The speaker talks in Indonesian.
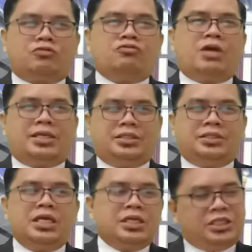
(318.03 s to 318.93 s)
Tuhan
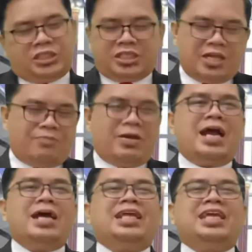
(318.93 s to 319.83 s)
di setiap
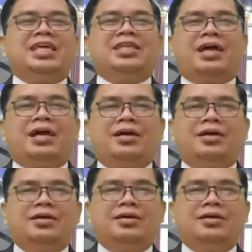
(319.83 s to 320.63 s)
hari kita.